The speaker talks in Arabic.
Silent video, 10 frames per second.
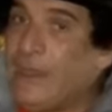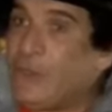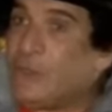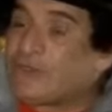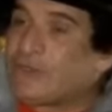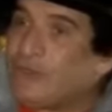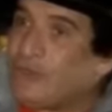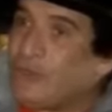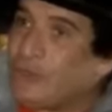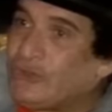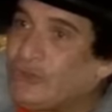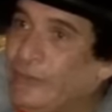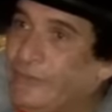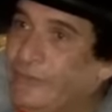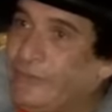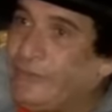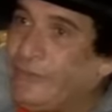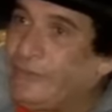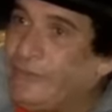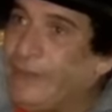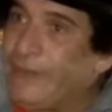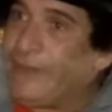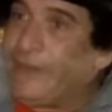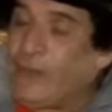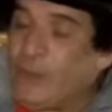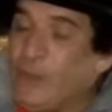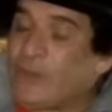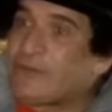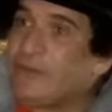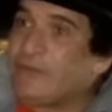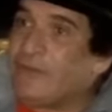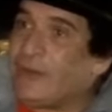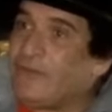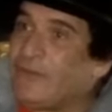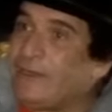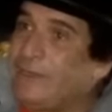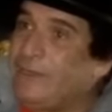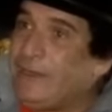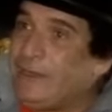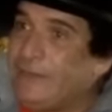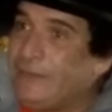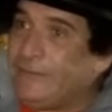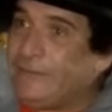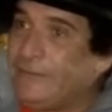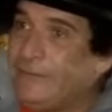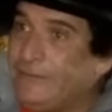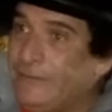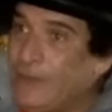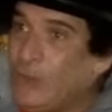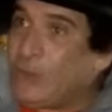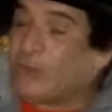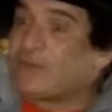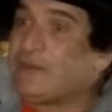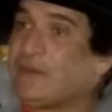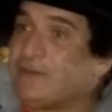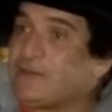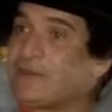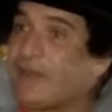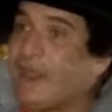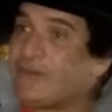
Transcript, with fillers: وخسرت نور الشريف اه وخسرت رأفت الميهي وخسرت صلاح